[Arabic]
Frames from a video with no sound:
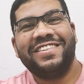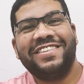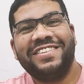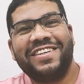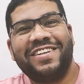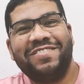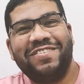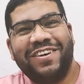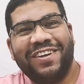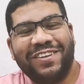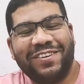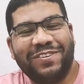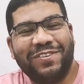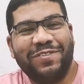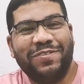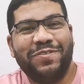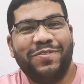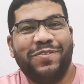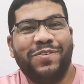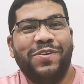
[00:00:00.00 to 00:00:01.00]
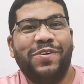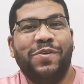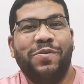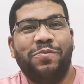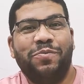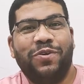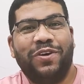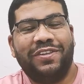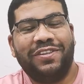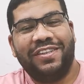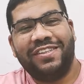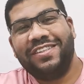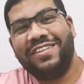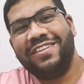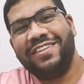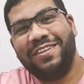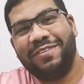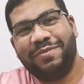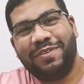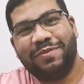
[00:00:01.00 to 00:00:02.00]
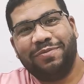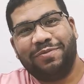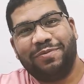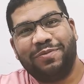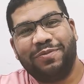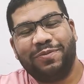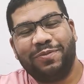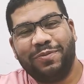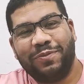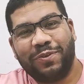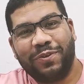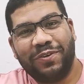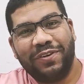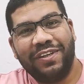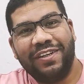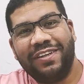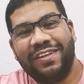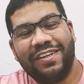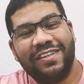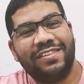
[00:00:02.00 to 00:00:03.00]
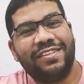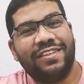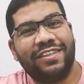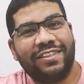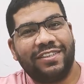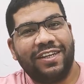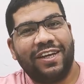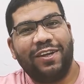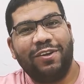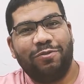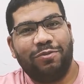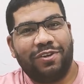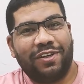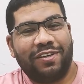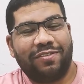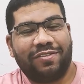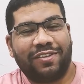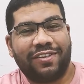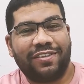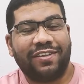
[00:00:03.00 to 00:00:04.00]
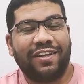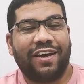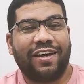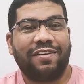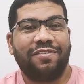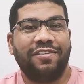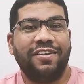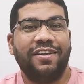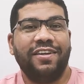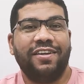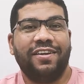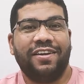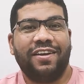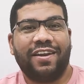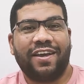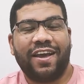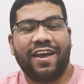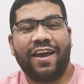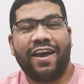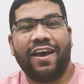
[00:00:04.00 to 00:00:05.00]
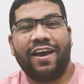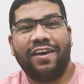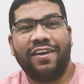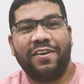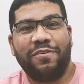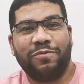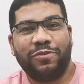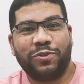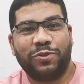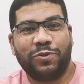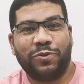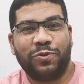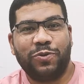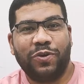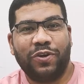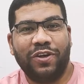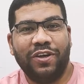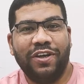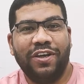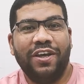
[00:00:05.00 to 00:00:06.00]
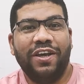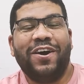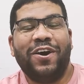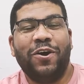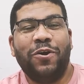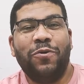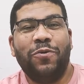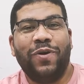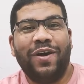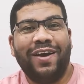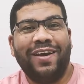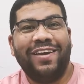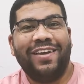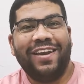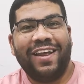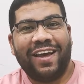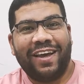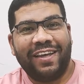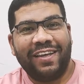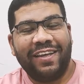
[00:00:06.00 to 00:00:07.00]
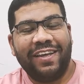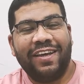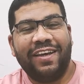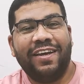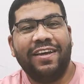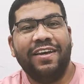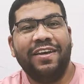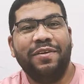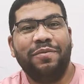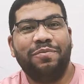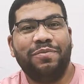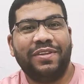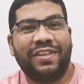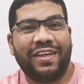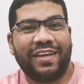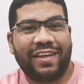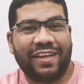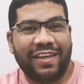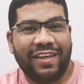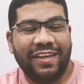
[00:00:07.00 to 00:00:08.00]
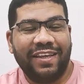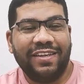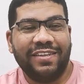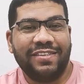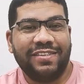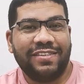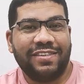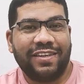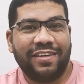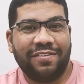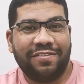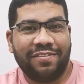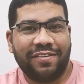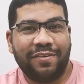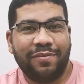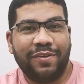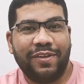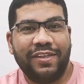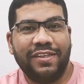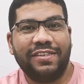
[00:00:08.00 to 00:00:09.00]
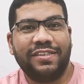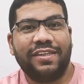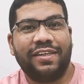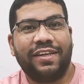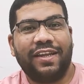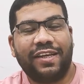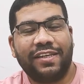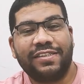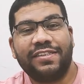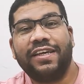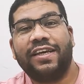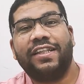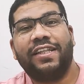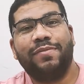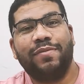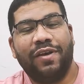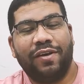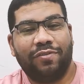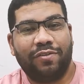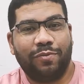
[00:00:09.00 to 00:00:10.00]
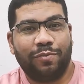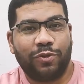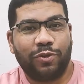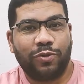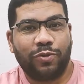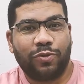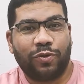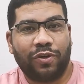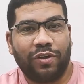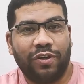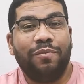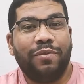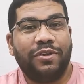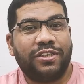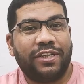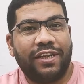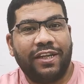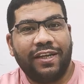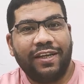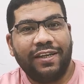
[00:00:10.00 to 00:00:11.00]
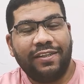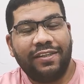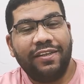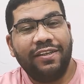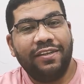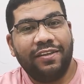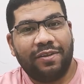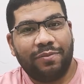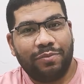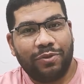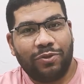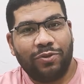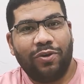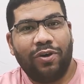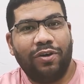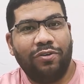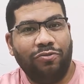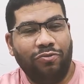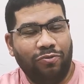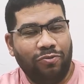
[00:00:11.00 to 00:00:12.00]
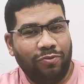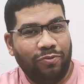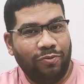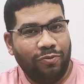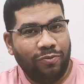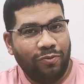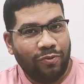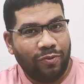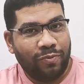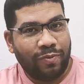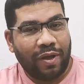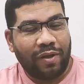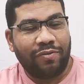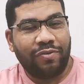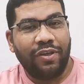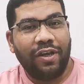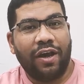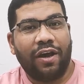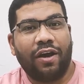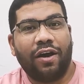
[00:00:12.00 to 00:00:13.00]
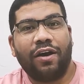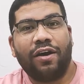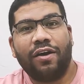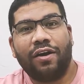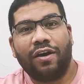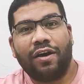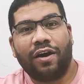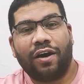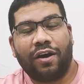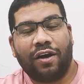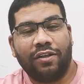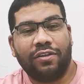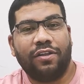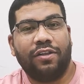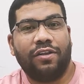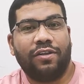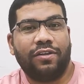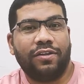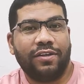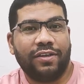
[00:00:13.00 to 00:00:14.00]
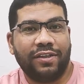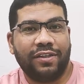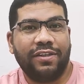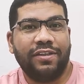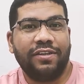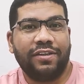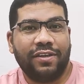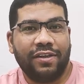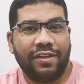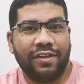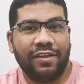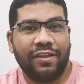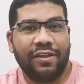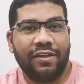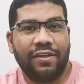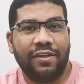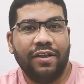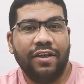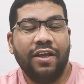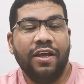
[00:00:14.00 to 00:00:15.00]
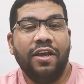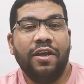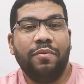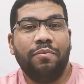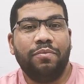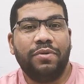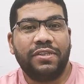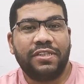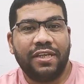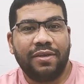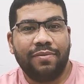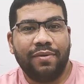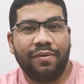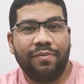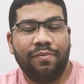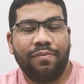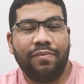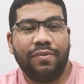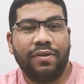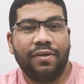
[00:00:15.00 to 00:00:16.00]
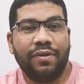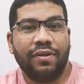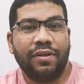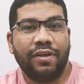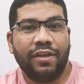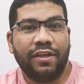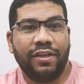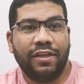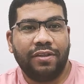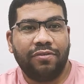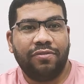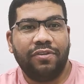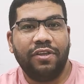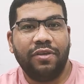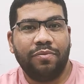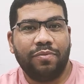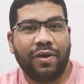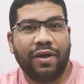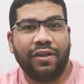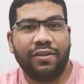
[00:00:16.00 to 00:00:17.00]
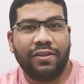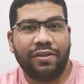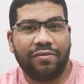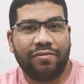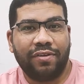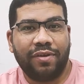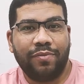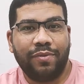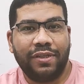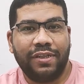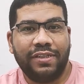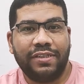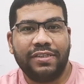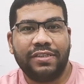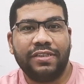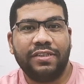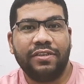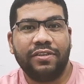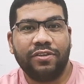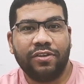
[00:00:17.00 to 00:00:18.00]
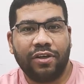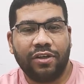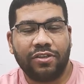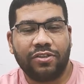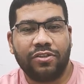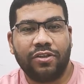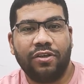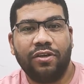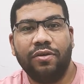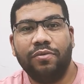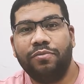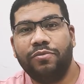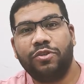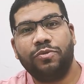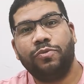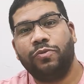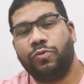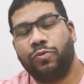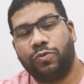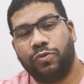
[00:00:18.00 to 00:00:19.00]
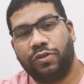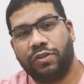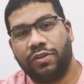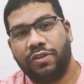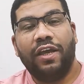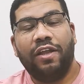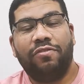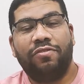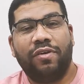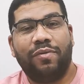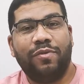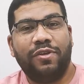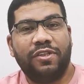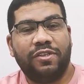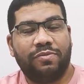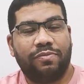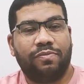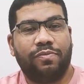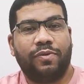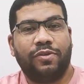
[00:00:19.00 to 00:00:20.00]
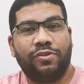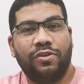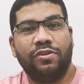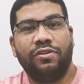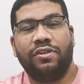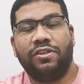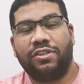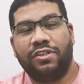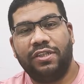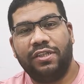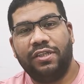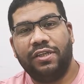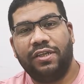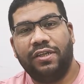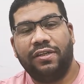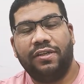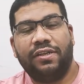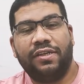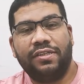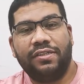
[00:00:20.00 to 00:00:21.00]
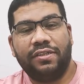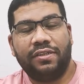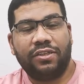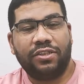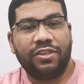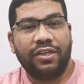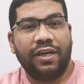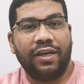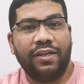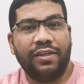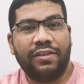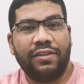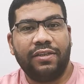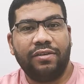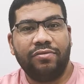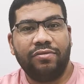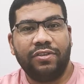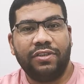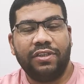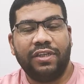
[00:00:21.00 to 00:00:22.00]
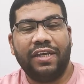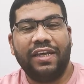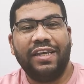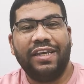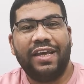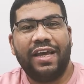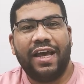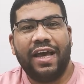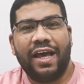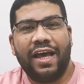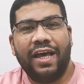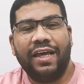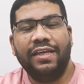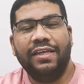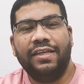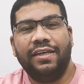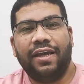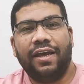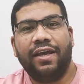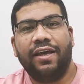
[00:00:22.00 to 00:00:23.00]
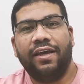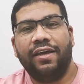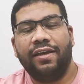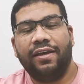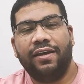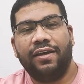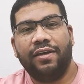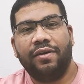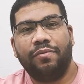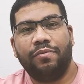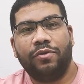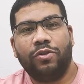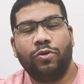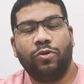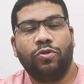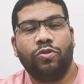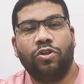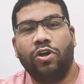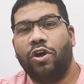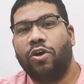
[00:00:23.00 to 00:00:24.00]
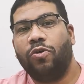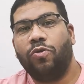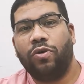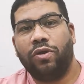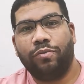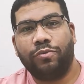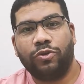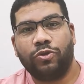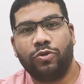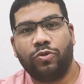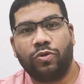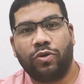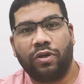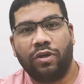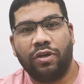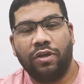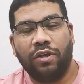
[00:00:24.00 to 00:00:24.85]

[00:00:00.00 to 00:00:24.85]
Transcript: السلام عليكم مهندسين البيم كل الناس اللي اشتغلوا بالريفت عارفين ان نجاح اي مشروع هو الحقيقه بتجهيز الفاميليز اللي هستخدمها في المشروع مشاريع كتير بتقف وبيبقى فيها عطله كتير جدا بسبب ان في بعض الفاميليز ناقصه مش موجوده الفاميليز ببساطه شديده للناس اللي اشتغلت ريفت هي اي حاجه بتحطها جوه المشروع